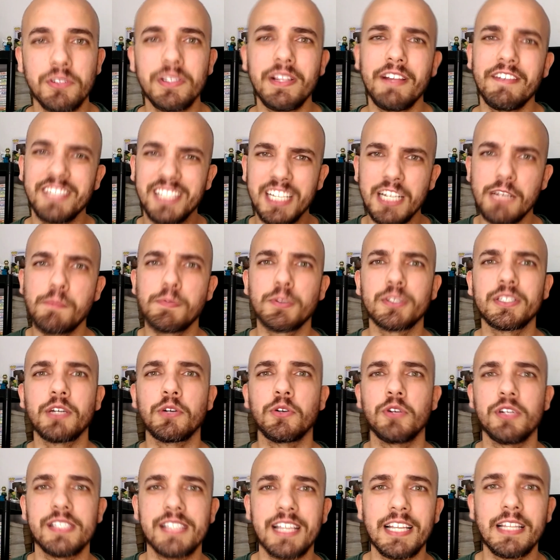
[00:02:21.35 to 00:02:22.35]
que na verdade é
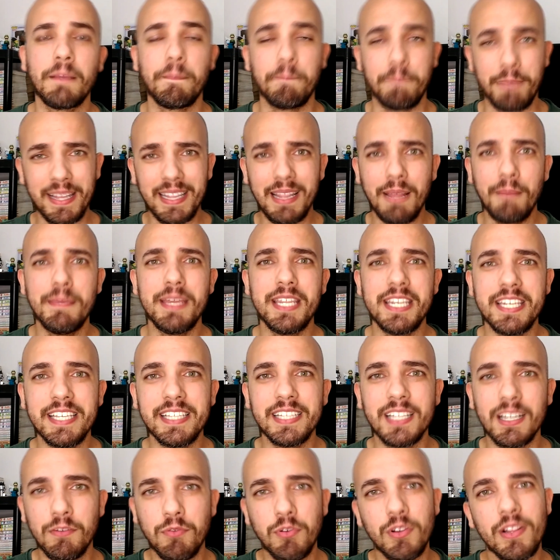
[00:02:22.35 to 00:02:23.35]
protagonizada pela
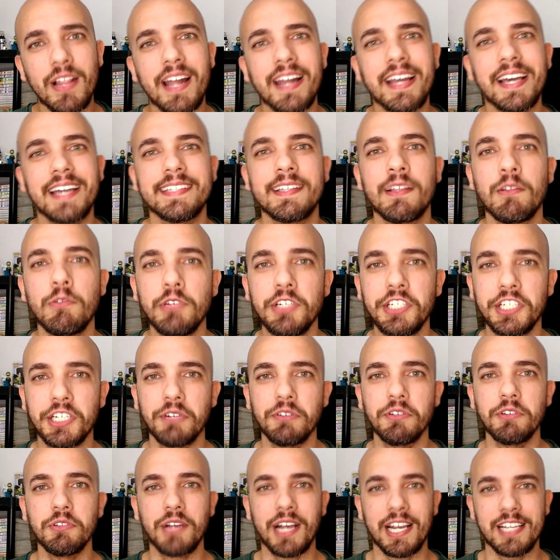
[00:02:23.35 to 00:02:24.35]
menina que foi largada no
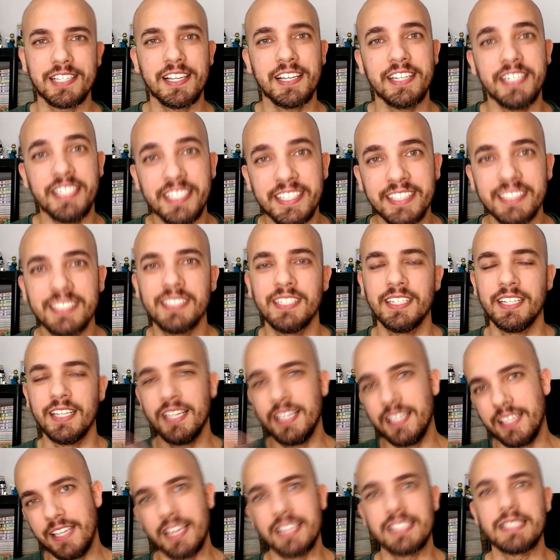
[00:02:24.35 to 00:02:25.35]
lixão, que no caso é a Nina,
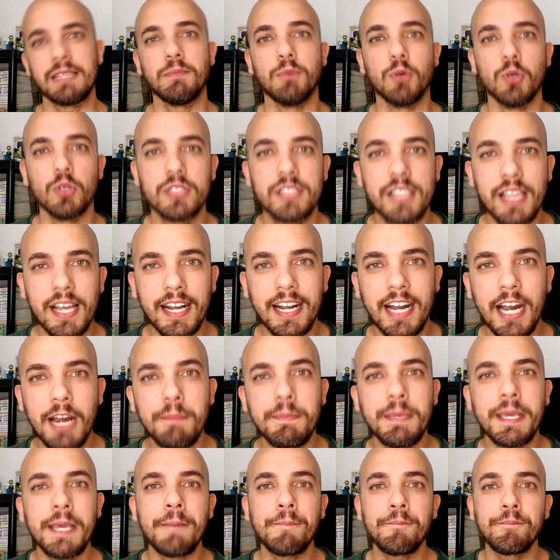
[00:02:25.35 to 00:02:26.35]
que essa moça é a
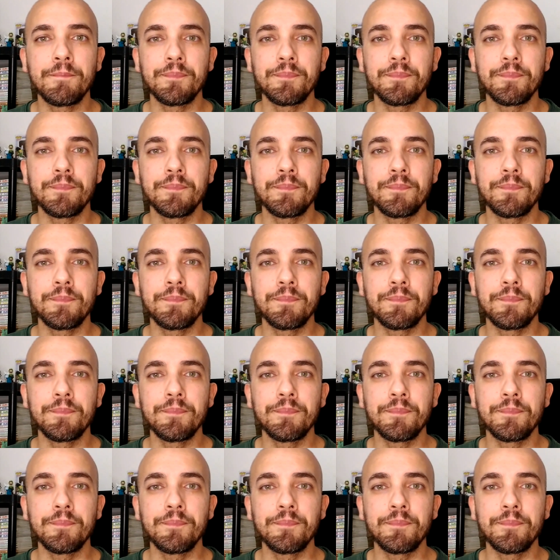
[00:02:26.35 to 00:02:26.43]
Carminha.